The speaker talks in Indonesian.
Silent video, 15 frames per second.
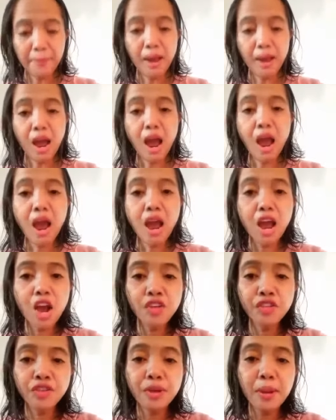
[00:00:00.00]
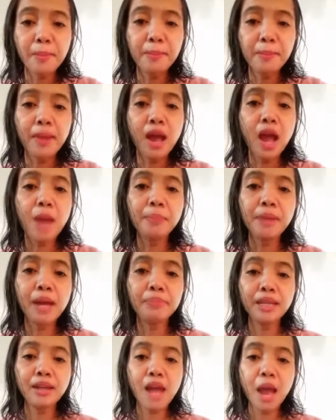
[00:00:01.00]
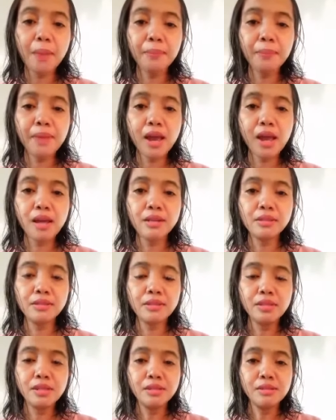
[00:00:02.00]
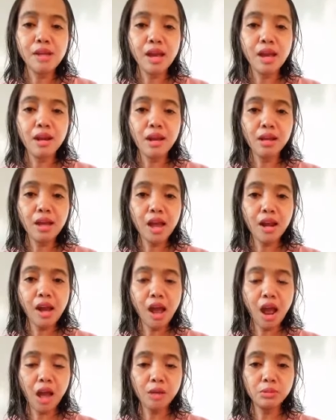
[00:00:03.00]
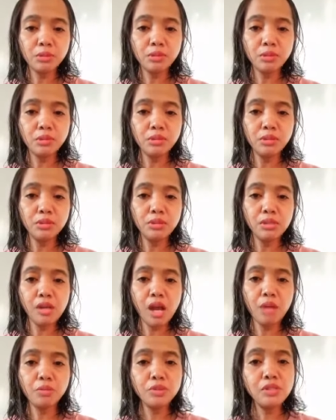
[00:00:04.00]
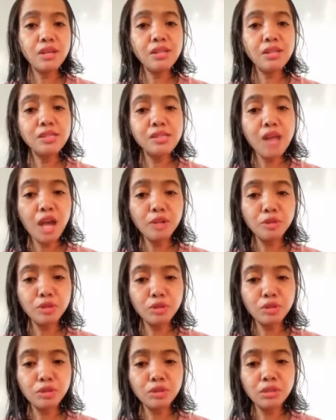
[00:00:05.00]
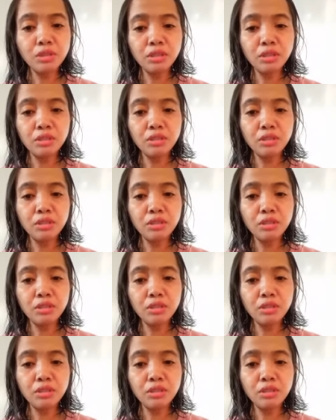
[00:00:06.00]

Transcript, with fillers: maaf, maaf Kapten Amar, gara-gara aku kamu jadi jatuh.